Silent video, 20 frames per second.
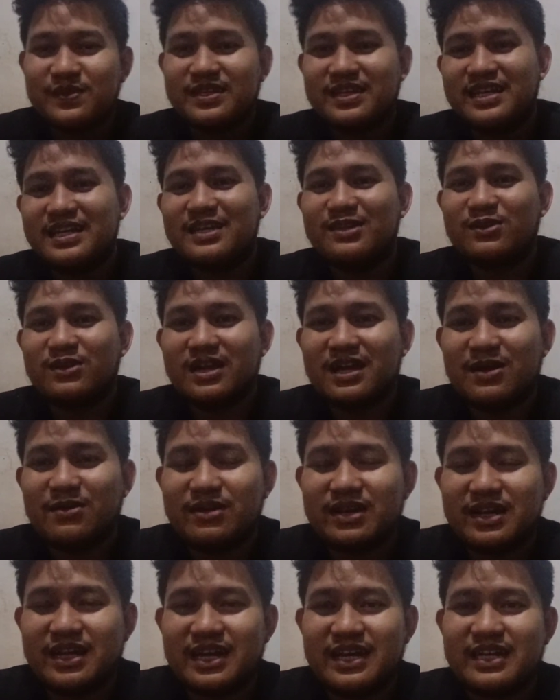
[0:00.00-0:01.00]
Jadi itulah
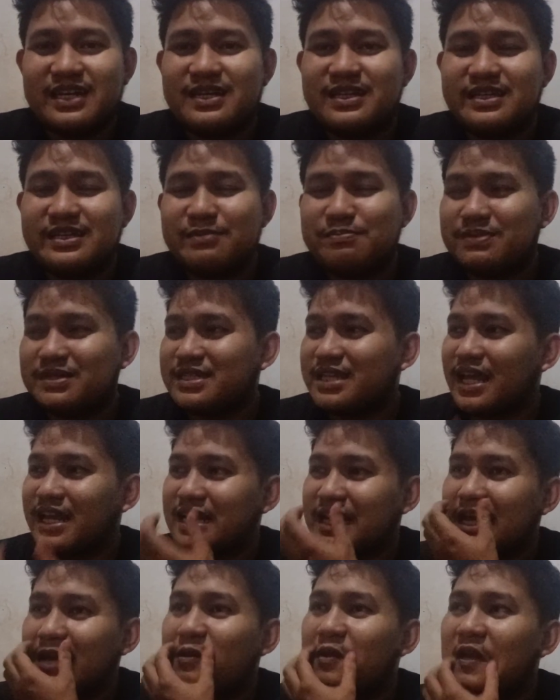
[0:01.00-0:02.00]
kawan naik.
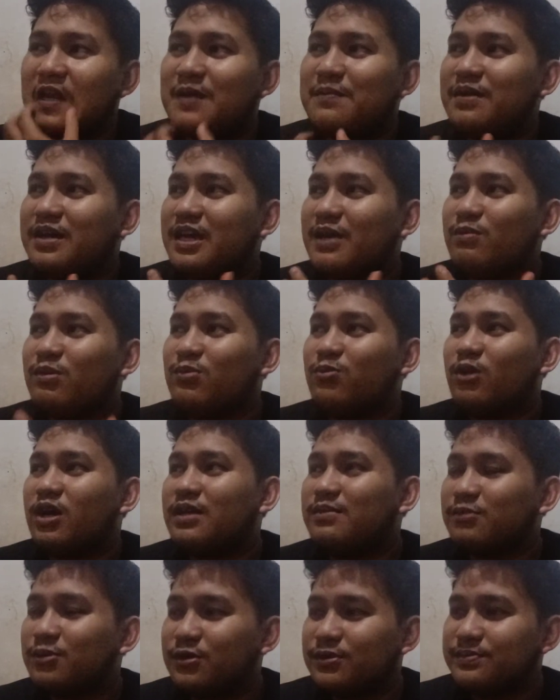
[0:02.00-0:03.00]
Pesannya kawan lah bagi
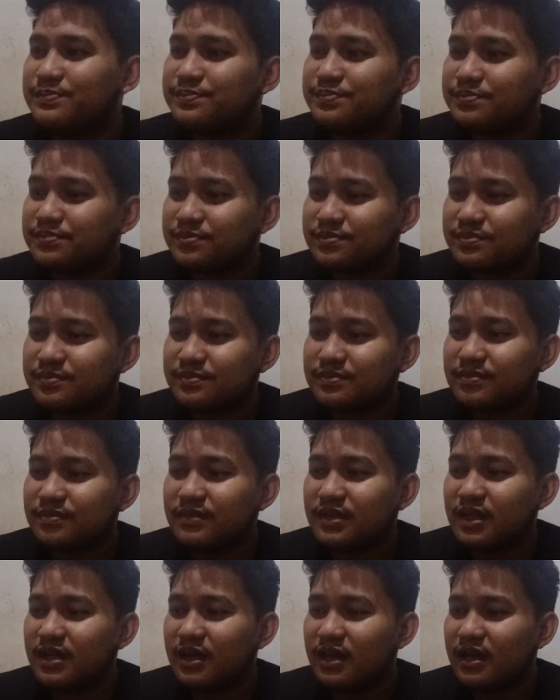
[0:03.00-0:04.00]
bubuhanmu
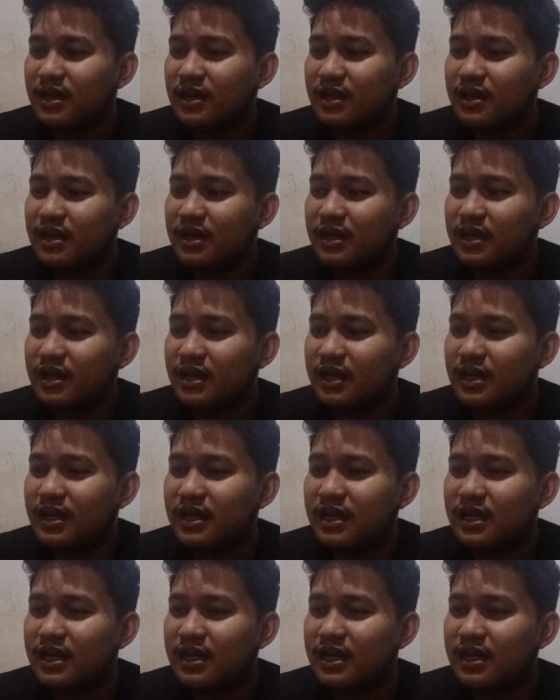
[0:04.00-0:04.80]
uh,